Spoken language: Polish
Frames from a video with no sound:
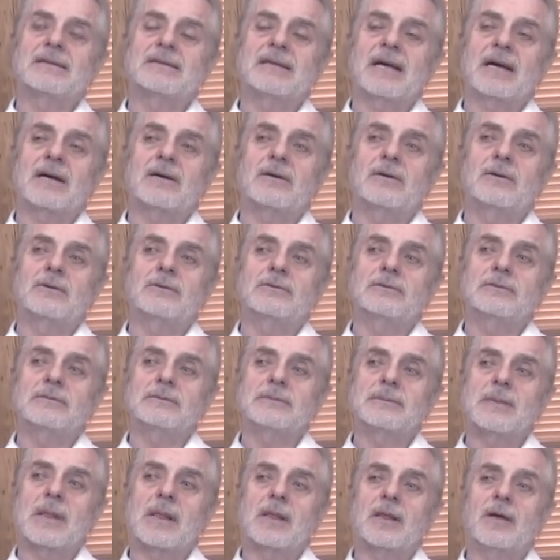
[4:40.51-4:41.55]

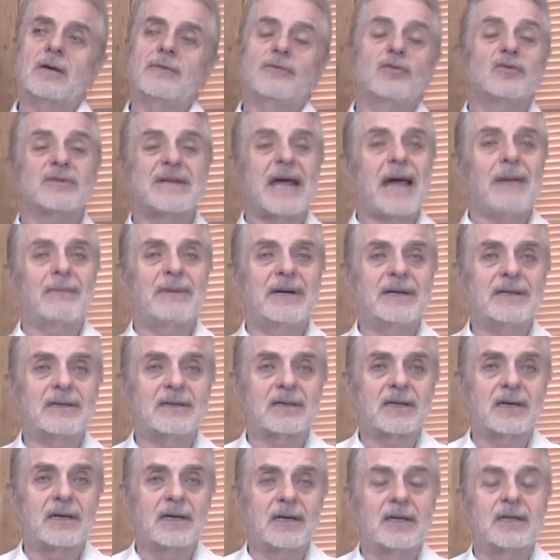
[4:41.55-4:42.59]
taką no,
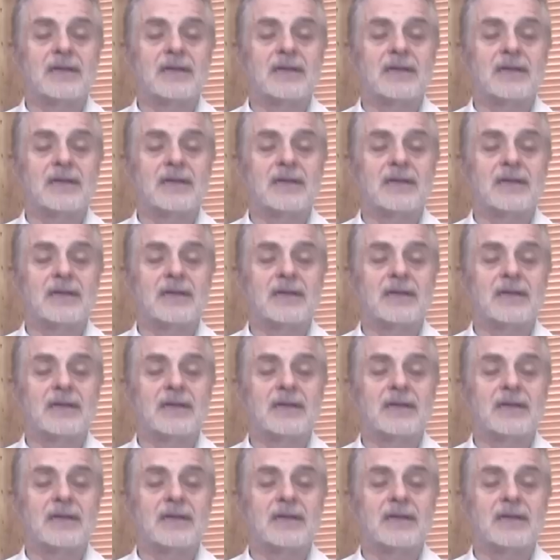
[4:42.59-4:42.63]
fundament